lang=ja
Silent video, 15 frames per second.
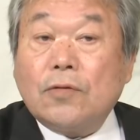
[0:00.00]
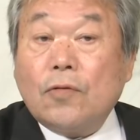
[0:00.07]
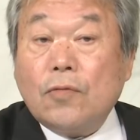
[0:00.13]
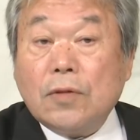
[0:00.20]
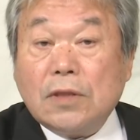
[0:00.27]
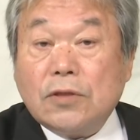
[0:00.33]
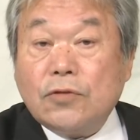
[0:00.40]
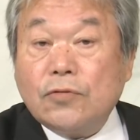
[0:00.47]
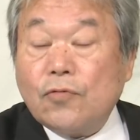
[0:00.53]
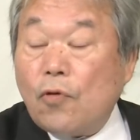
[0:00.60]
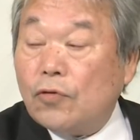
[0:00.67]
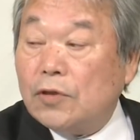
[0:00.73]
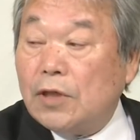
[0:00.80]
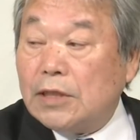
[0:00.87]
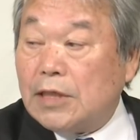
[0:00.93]
そこに中
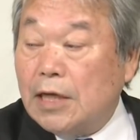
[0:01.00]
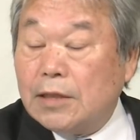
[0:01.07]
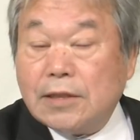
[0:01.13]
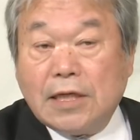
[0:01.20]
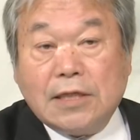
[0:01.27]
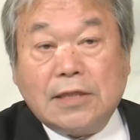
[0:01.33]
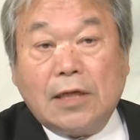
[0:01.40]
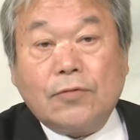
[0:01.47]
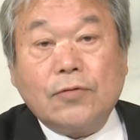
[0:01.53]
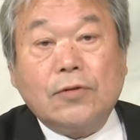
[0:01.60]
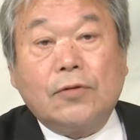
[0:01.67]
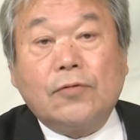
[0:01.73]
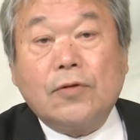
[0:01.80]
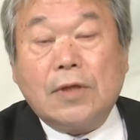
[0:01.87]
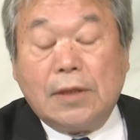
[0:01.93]
国が参戦したという
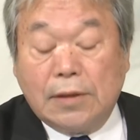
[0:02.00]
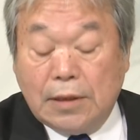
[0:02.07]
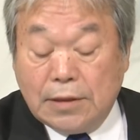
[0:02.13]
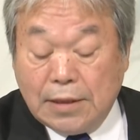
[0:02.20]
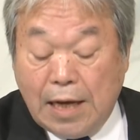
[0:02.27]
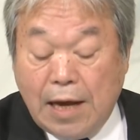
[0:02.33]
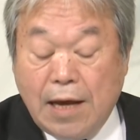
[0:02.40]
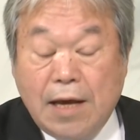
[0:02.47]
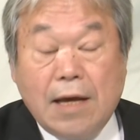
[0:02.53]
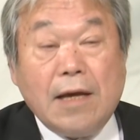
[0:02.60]
ことなんですが